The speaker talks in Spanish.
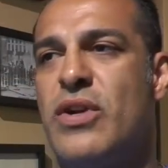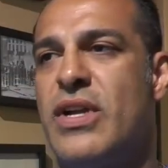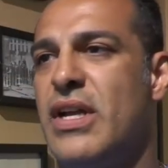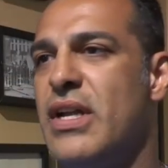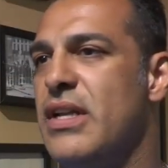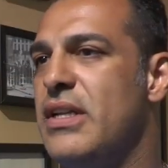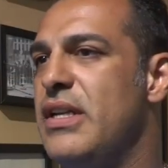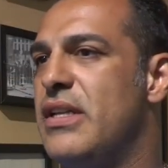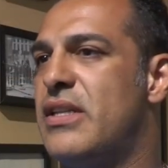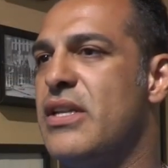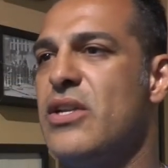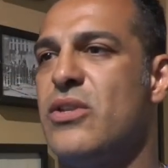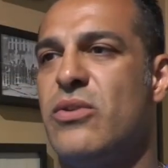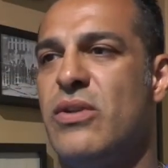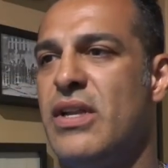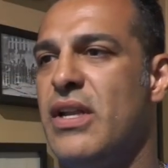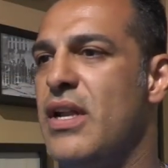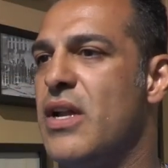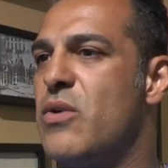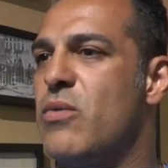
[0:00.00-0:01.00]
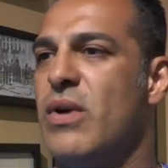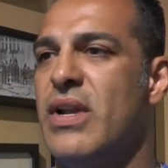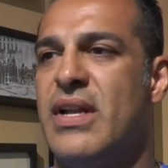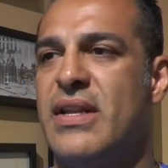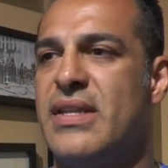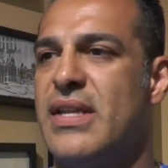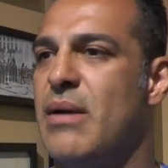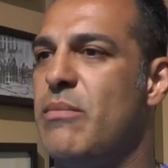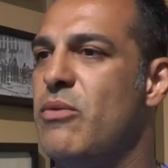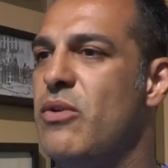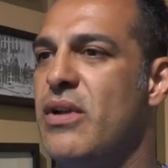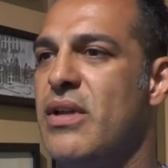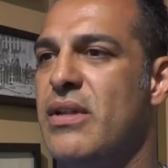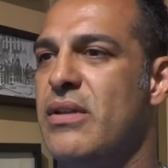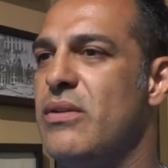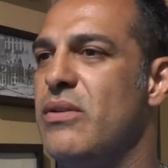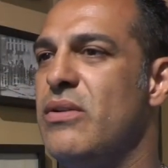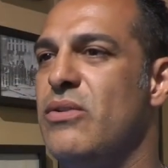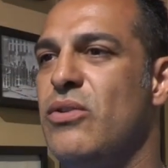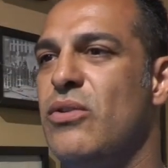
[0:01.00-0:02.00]
que el distrito de la escuela estamos, eh,
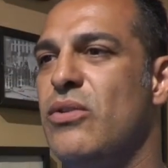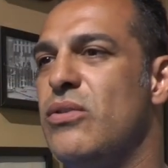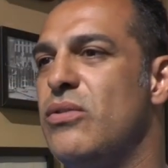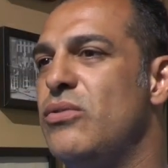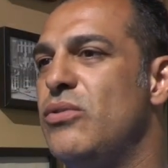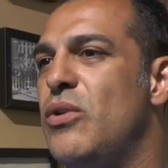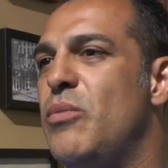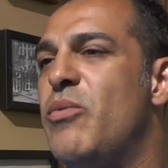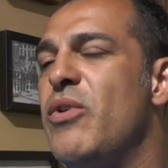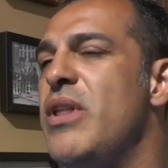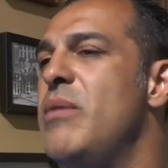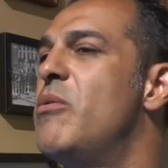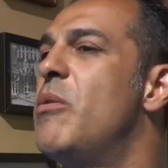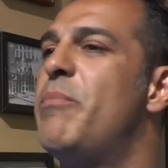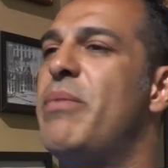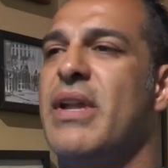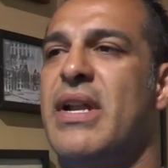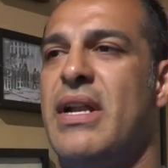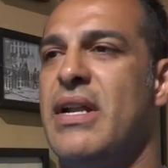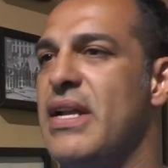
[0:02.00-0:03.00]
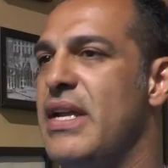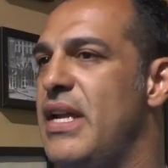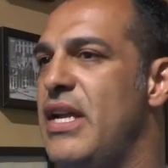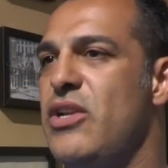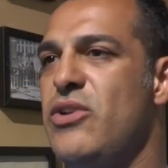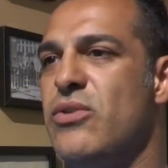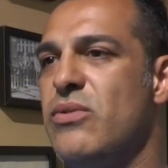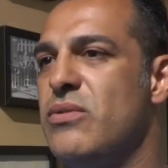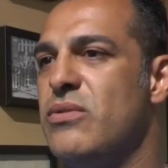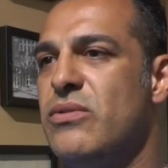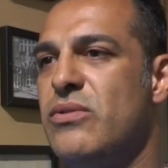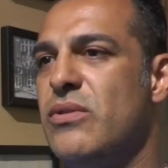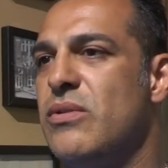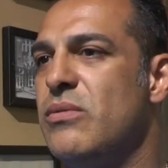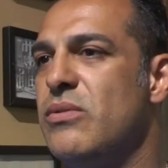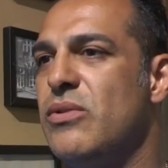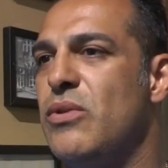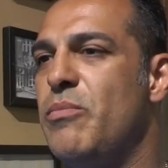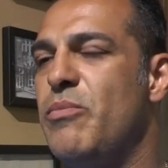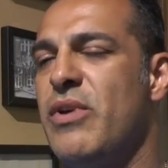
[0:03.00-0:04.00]
no, no podemos esperar en ellos.
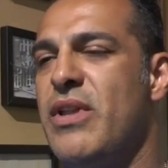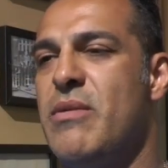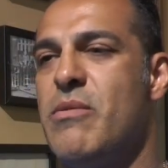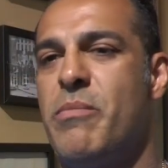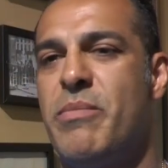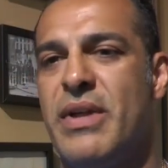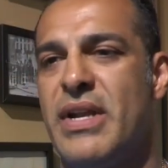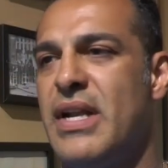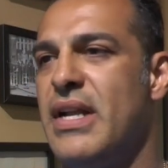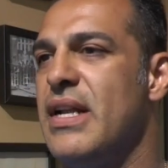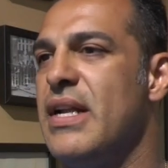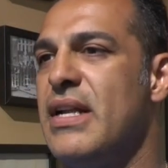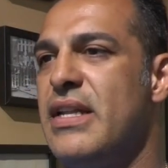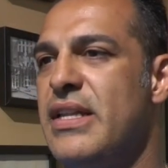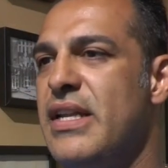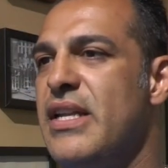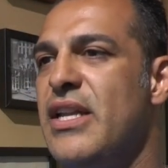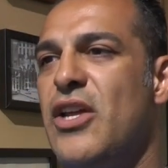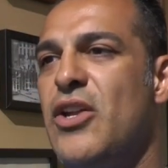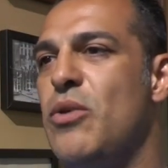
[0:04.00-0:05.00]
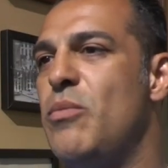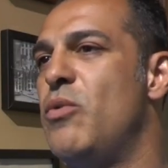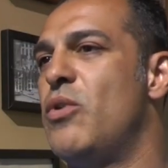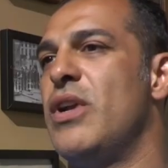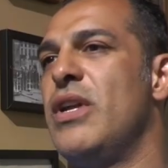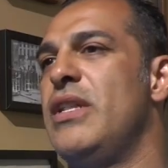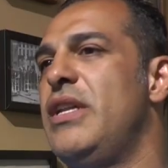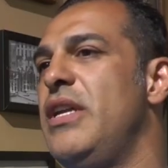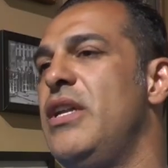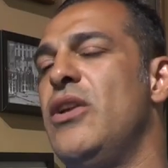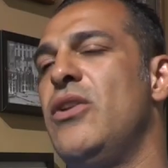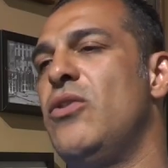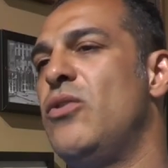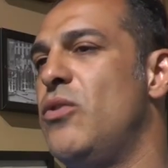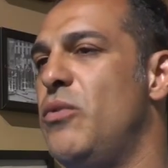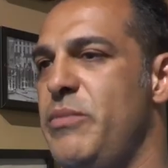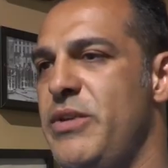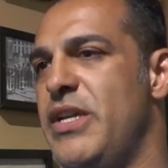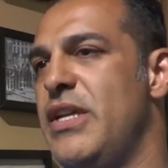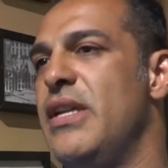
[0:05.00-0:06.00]
no podemos esperar en el dinero porque el dinero
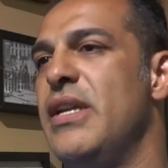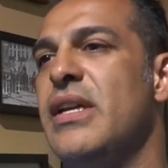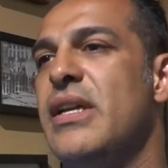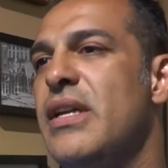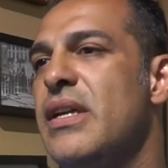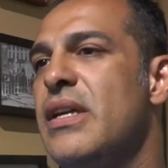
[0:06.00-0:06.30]
no viene.